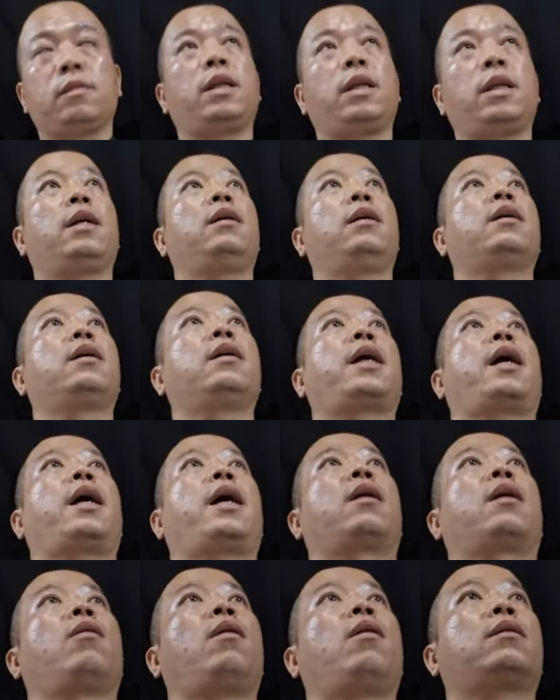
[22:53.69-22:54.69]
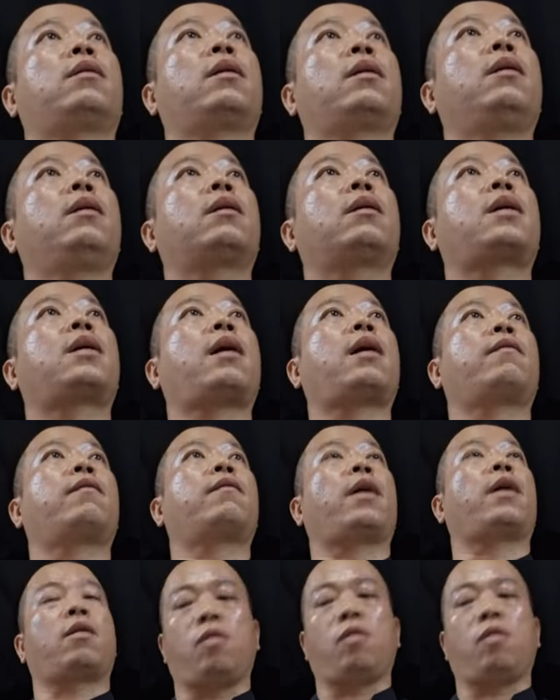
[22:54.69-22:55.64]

thì những kẻ đó tự khắc phải